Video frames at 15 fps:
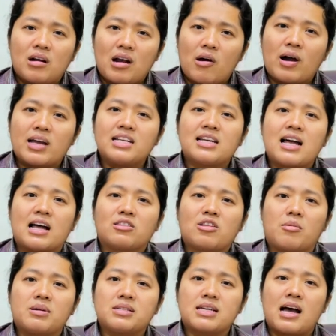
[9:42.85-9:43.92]
เราอธิษฐานต่
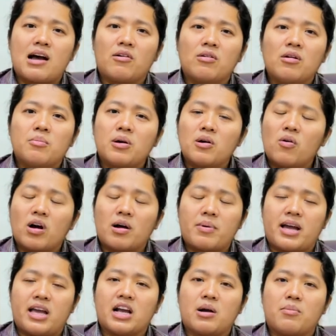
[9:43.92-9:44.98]
อพระเจ้า พระองค์อ
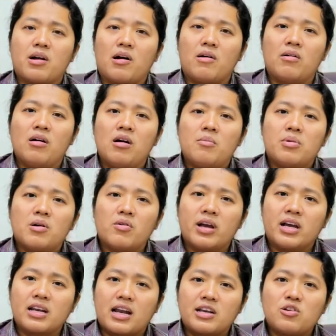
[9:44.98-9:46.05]
ภัยให้กับเรา พระองค์
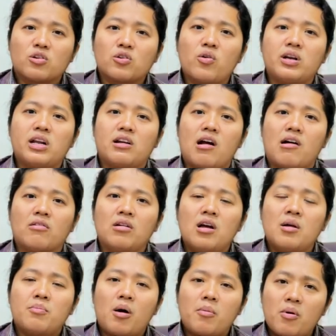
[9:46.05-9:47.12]
เองนั้นยกโทษให้เรา
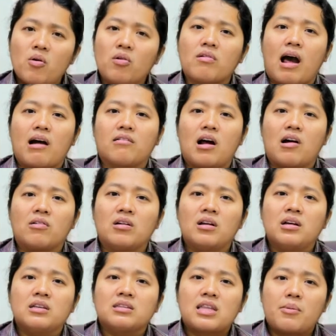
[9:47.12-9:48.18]
เพราะพระองค์รักเรา
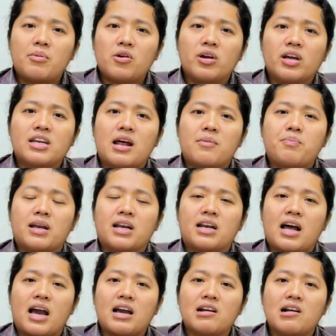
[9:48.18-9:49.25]
แต่พระองค์เองนั้นปรารถ
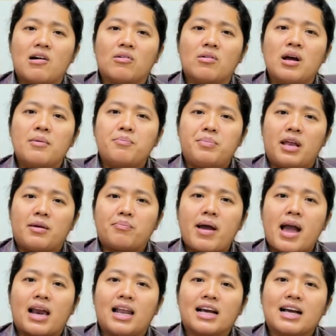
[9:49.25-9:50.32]
นาให้เราเปลี่ยนแป
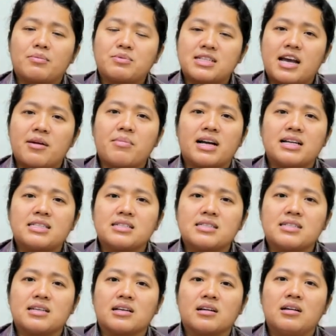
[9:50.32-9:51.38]
ลงและกลับใจใหม่จ
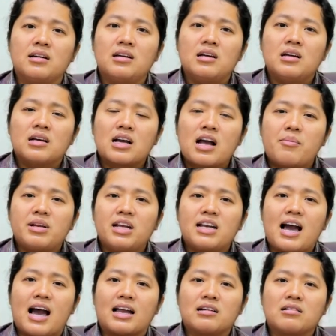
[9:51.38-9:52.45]
ริงๆคำอธิษ
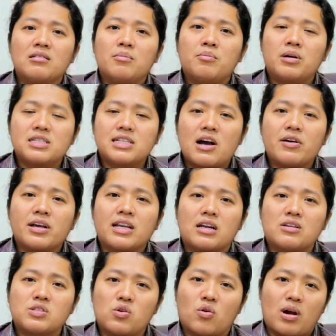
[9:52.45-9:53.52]
ฐาน พระเจ้าเอง
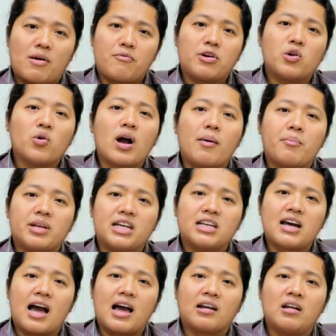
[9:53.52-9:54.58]
นั้นทรงรับไว้ทุกคำอธิ
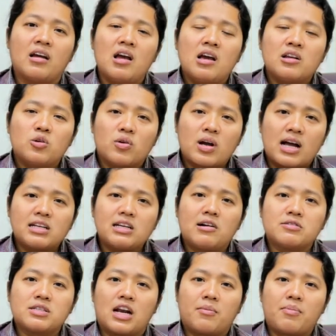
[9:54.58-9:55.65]
ษฐาน ทุกครั้งที่
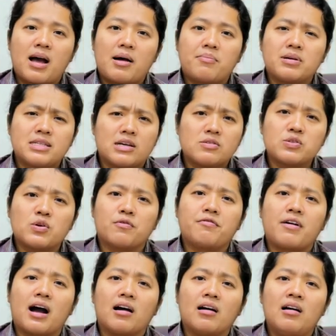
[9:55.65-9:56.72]
เราสารภาพพระเจ้าทรง
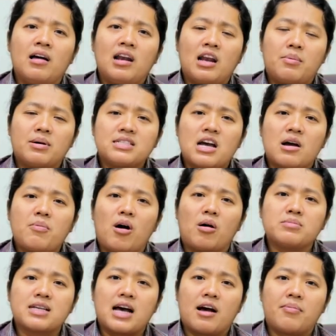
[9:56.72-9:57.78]
ฟังและพระเจ้าพร้อม
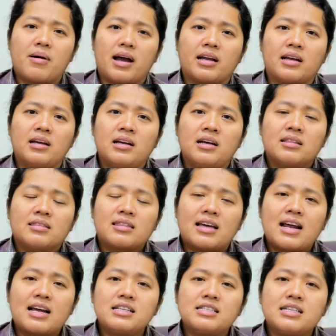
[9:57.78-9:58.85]
จะอภัยแต่
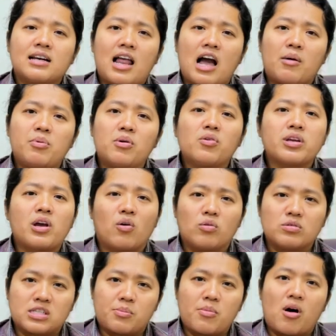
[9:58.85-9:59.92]
ท้าที่จริงแล้ว พระองค์ยังค
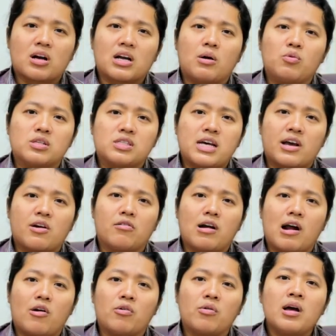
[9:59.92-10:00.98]
งจะบอกกับหัวใจของ
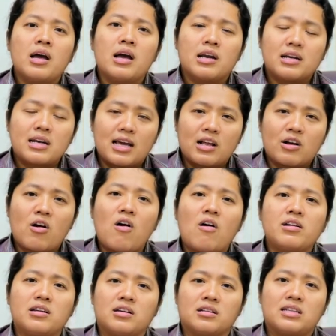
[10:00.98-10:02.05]
เรา ในข้อ
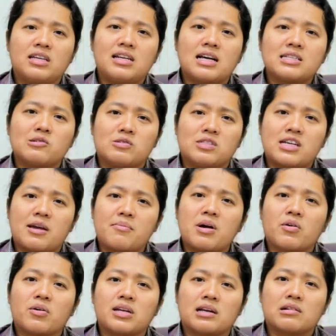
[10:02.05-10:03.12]
หนึ่งที่น่าสนใจ
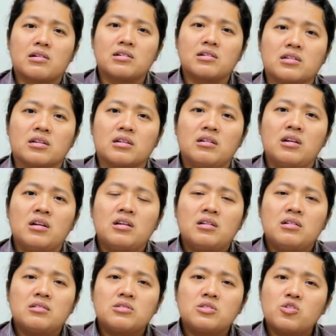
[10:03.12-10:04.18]
มากกว่านั้คือ
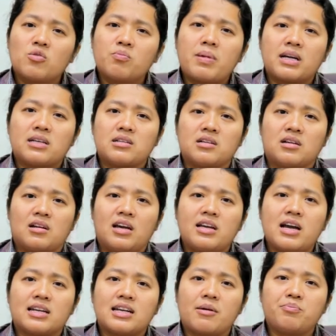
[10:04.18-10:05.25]
จงไปเถิดและ
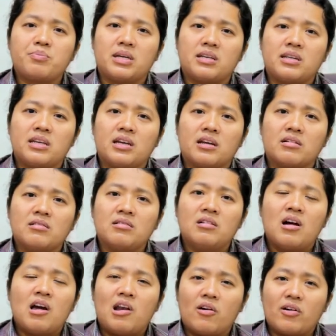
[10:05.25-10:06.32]
อย่าทำผิดอีก
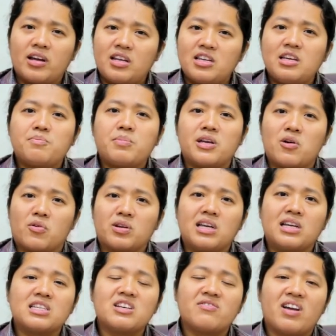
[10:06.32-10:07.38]
เราเคยได้ยินประโยค
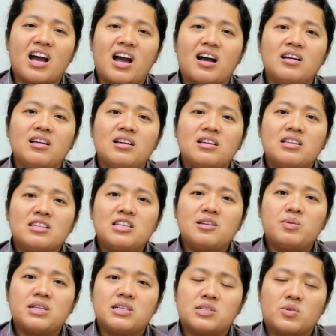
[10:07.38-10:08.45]
นี้ใช่ไหมคะที่
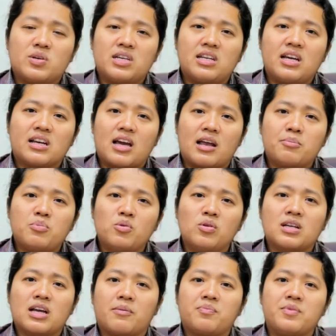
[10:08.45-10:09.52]
พระเยซูคริสต์เองนั้นพู
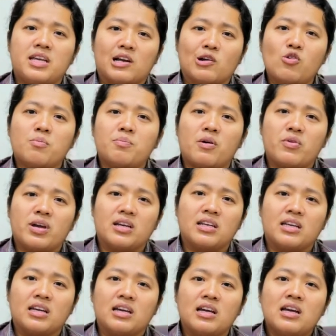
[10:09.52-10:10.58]
ดกับหญิงล่วงประเว
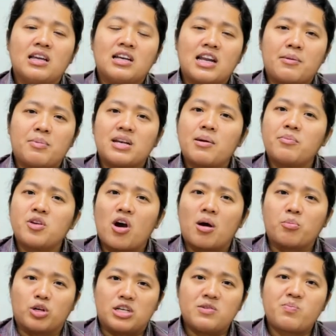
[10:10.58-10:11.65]
ณีในพระธรรมยอห์
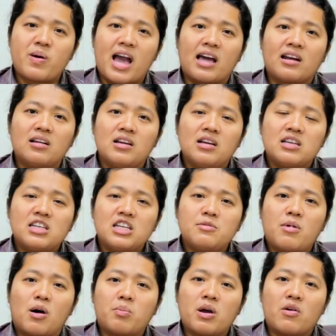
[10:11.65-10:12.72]
นบทที่ 8 ที่
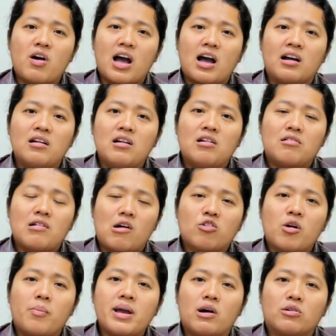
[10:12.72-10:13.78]
บอกไปว่าเรา
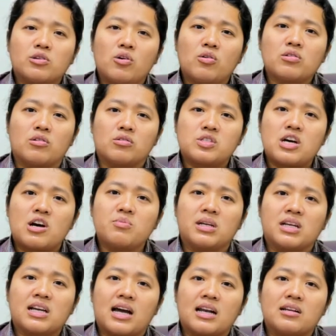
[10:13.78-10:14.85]
ก็ไม่เอาโทษของเจ้าเห
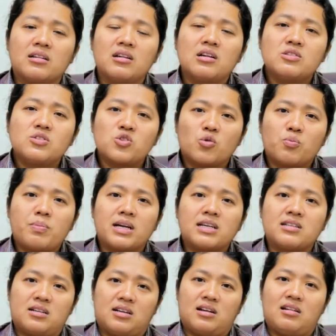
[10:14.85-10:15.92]
มือนกัน จงไป
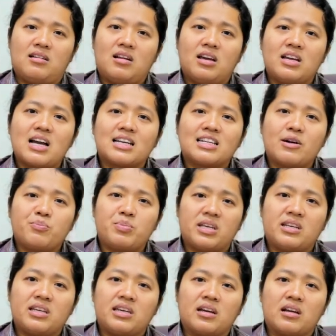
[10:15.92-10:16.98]
เถิดและอย่าทำผิด
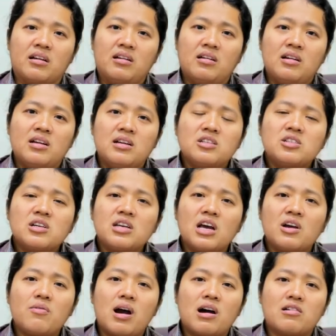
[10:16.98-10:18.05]
อีกเชื่อ
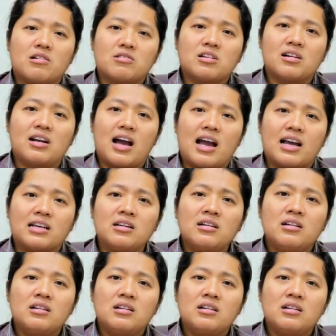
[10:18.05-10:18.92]
แน่ว่าเราทั้งหลาย